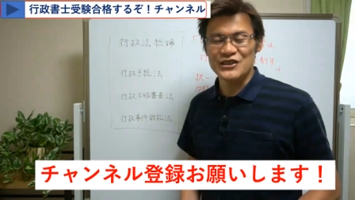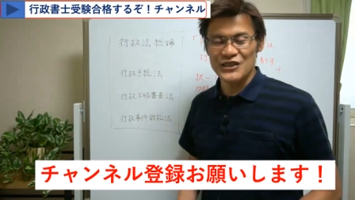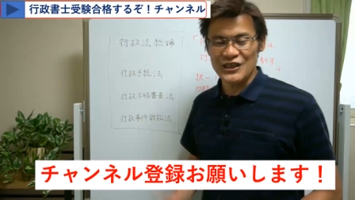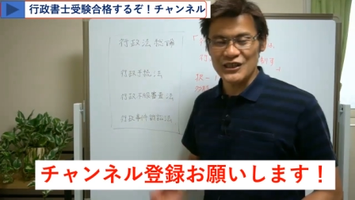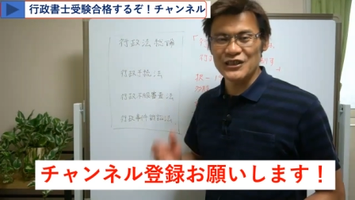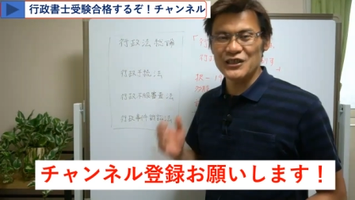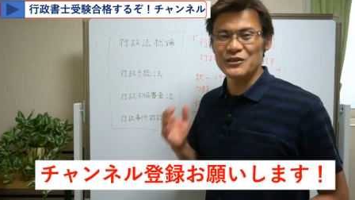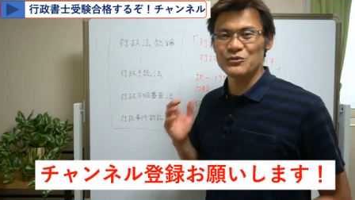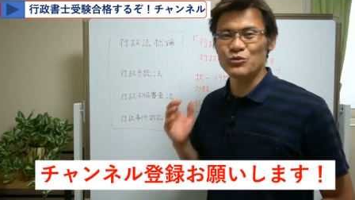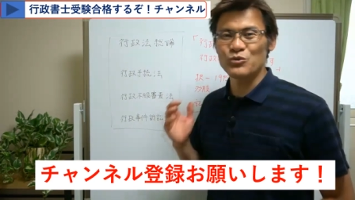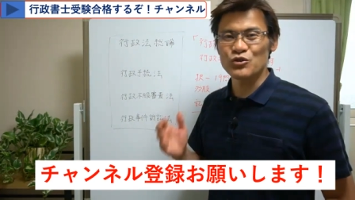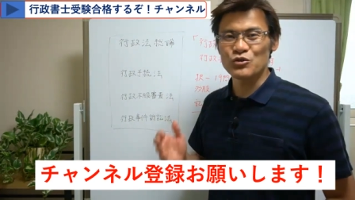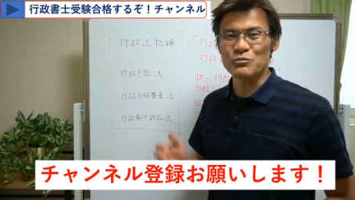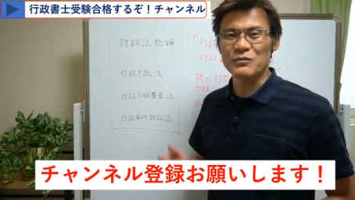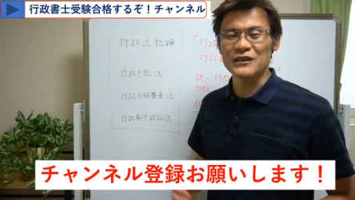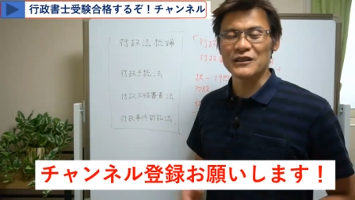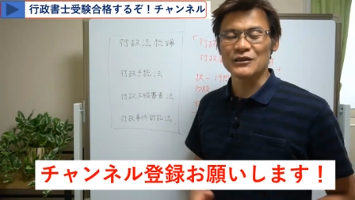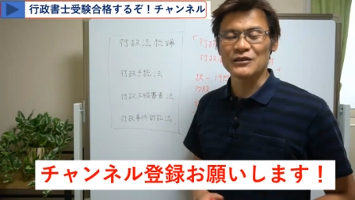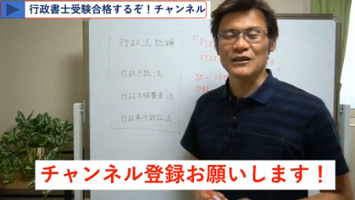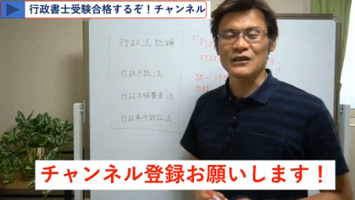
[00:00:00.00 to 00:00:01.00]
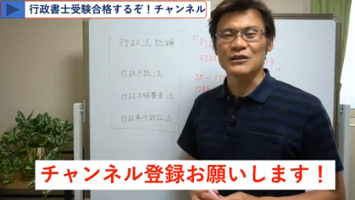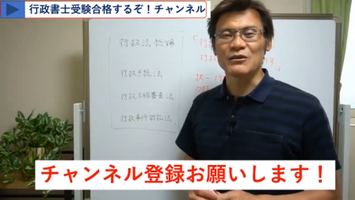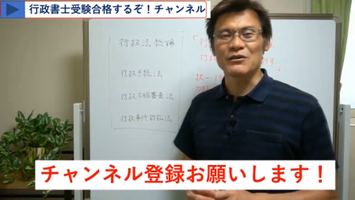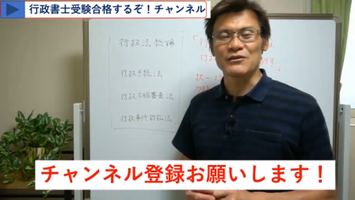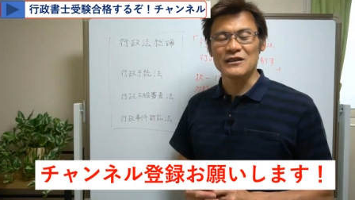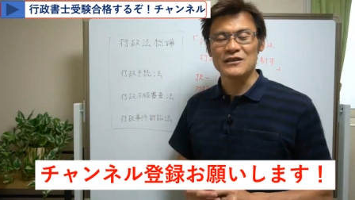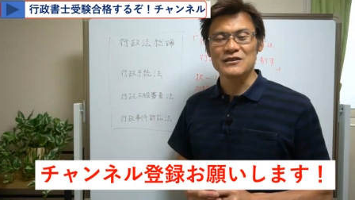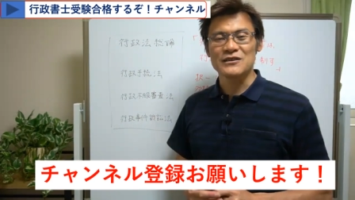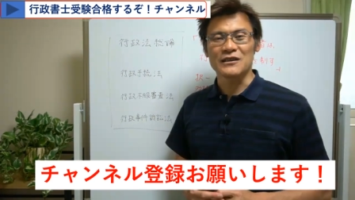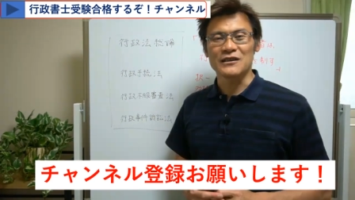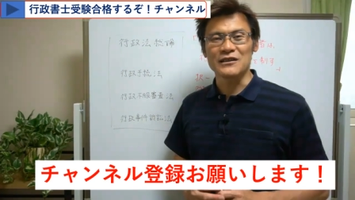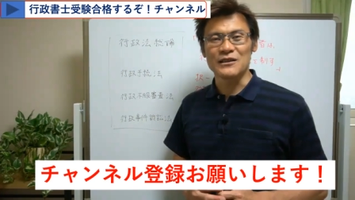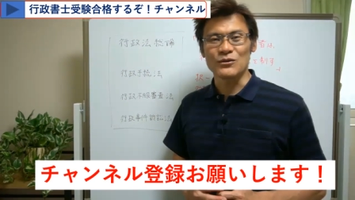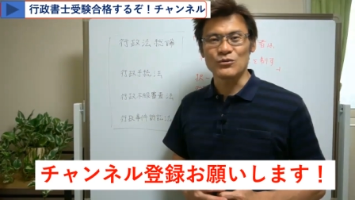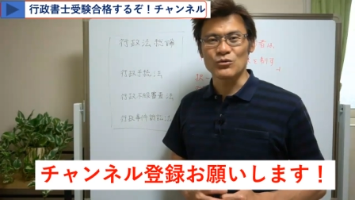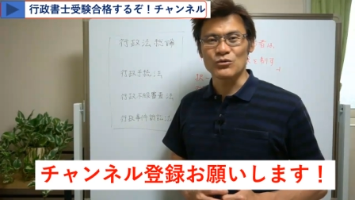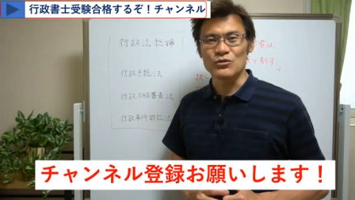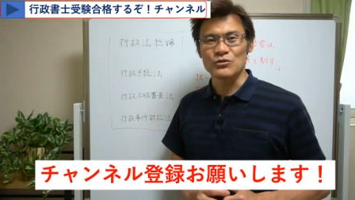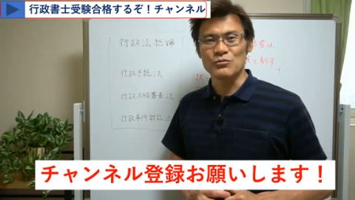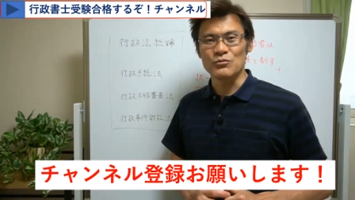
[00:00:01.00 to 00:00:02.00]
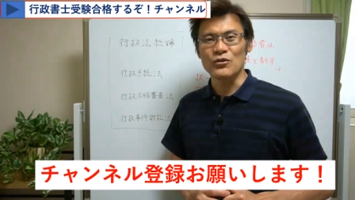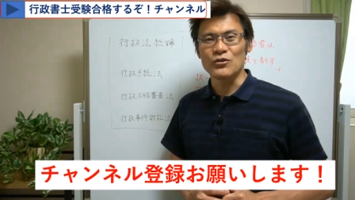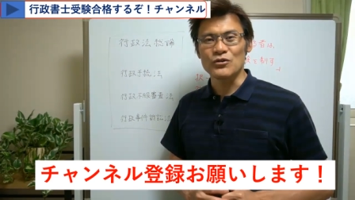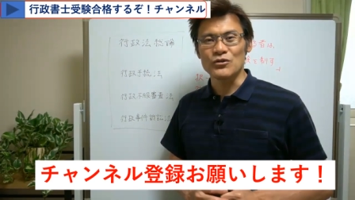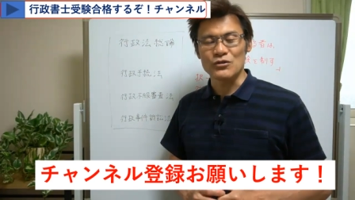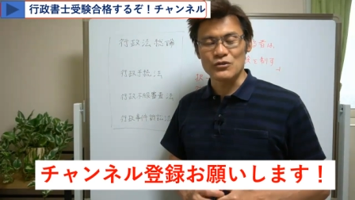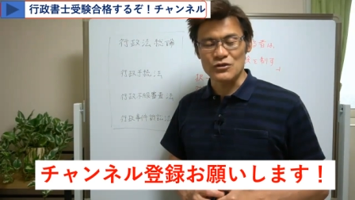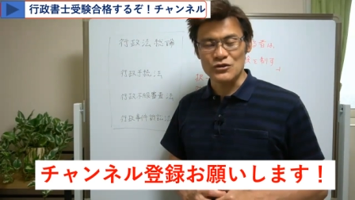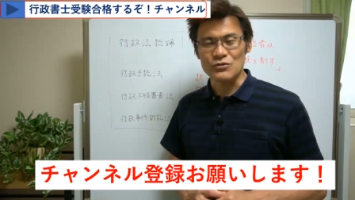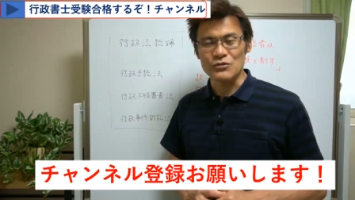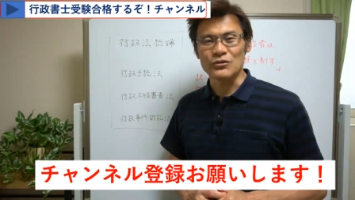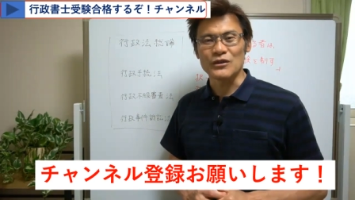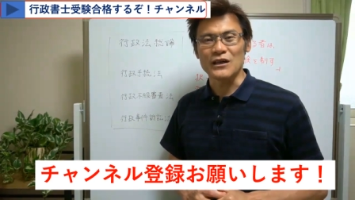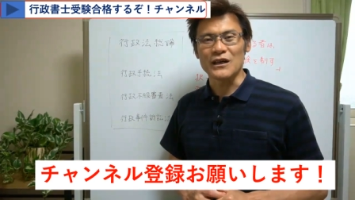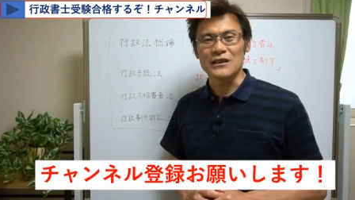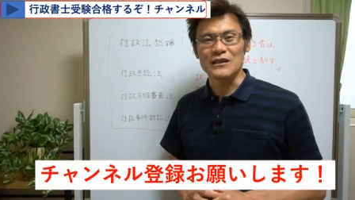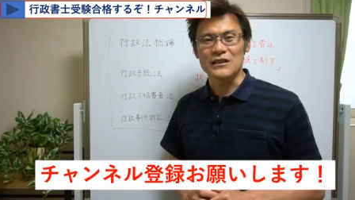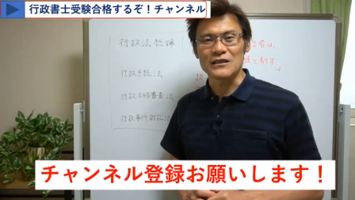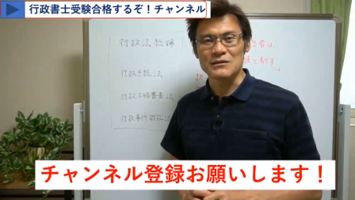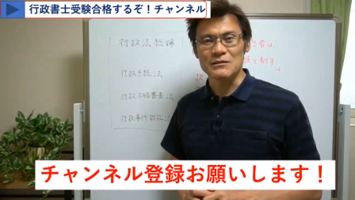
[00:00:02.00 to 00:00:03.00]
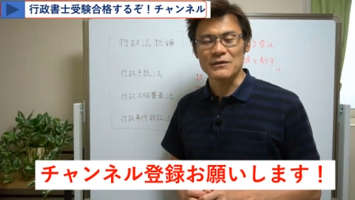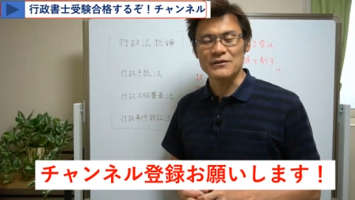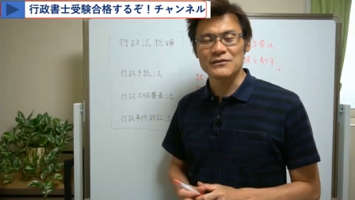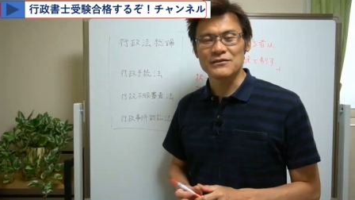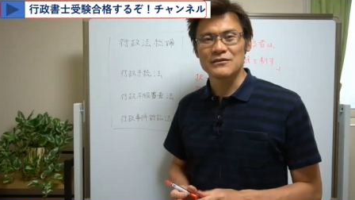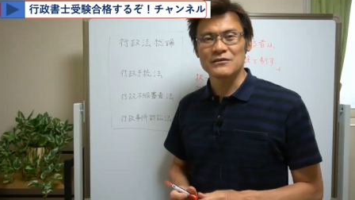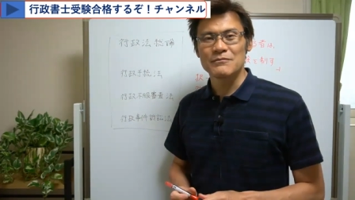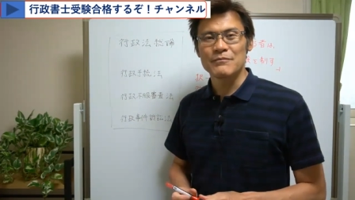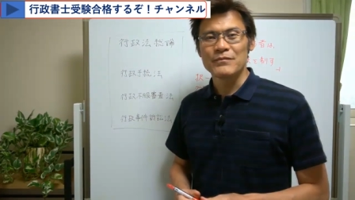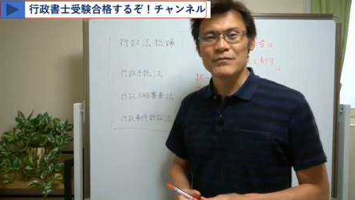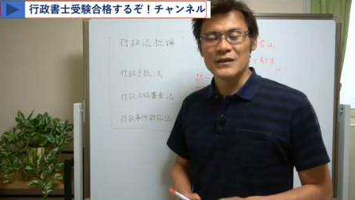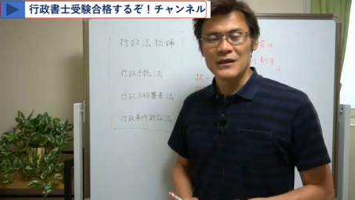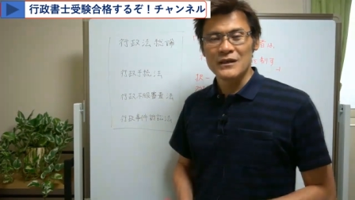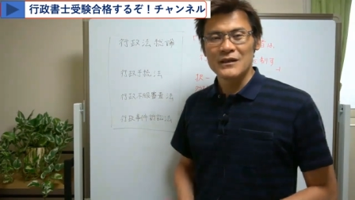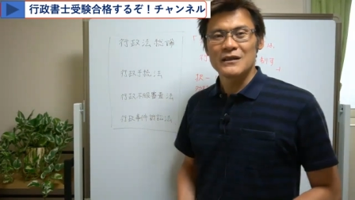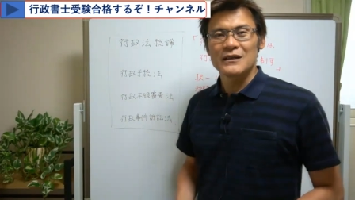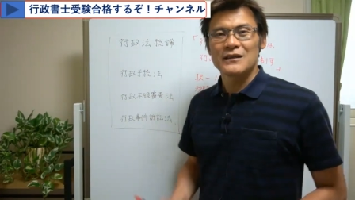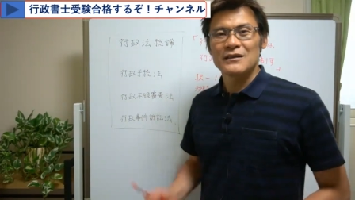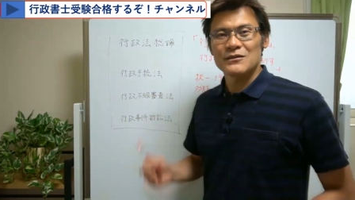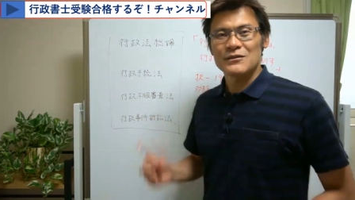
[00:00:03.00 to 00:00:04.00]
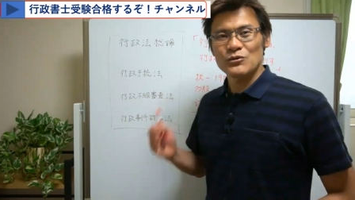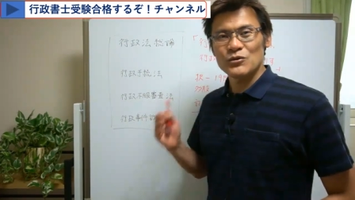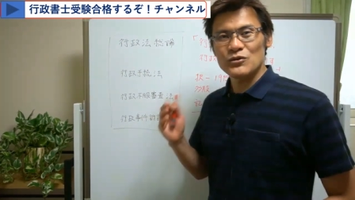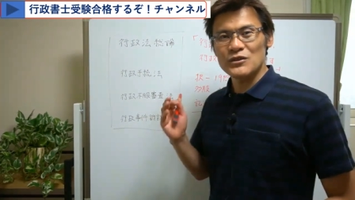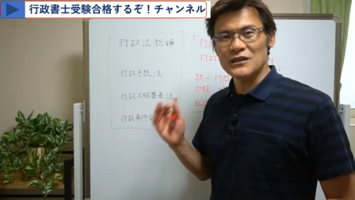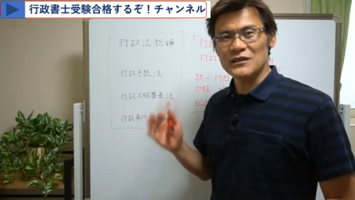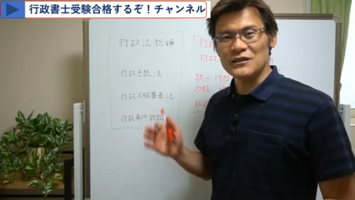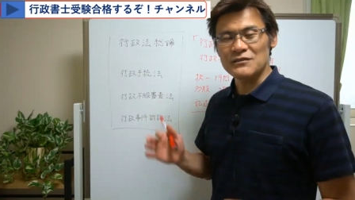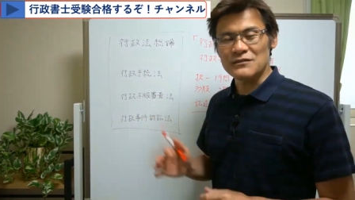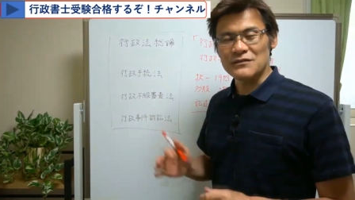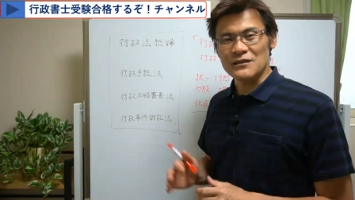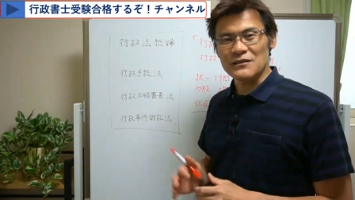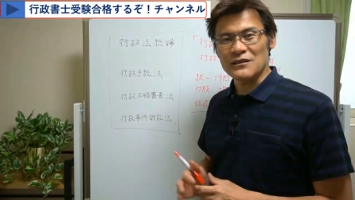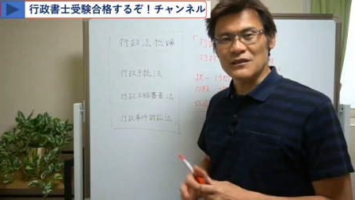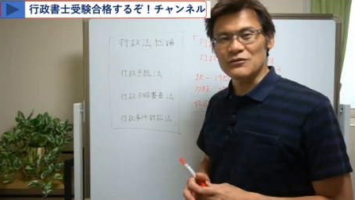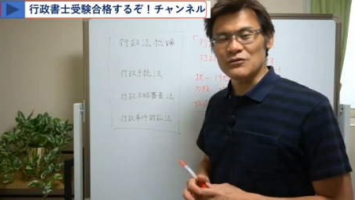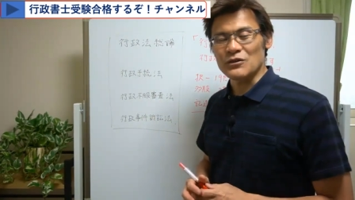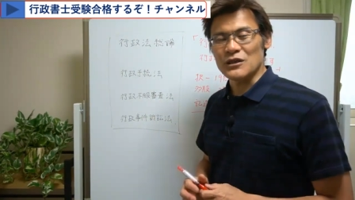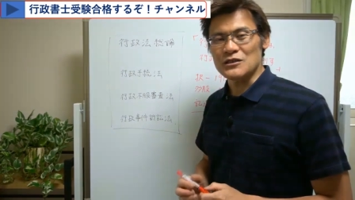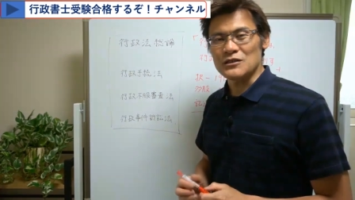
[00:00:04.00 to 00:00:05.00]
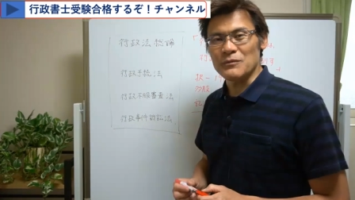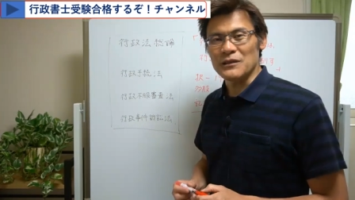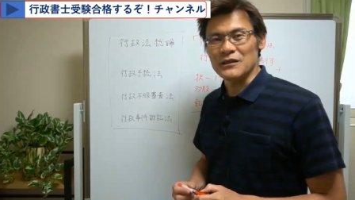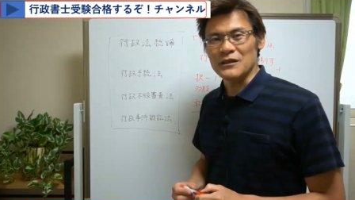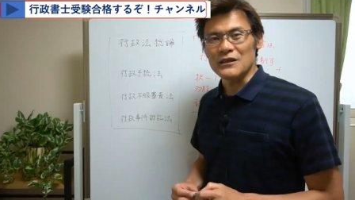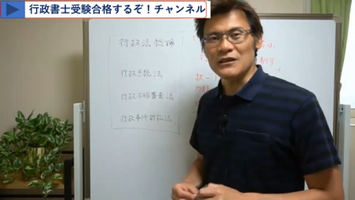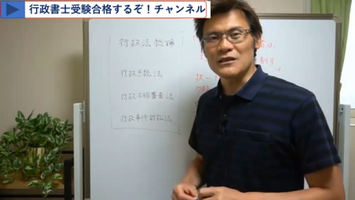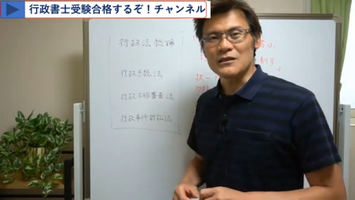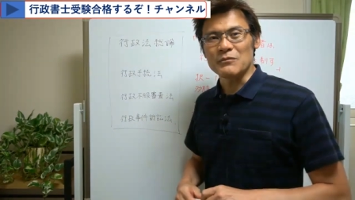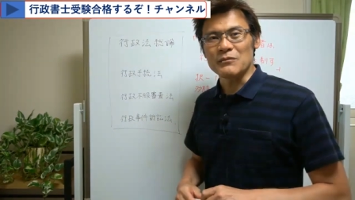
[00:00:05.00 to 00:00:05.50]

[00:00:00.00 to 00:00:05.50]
チャンネル登録まだの方はぜひチャンネル登録もよろしくお願いいたします。それではですね、早速始めていき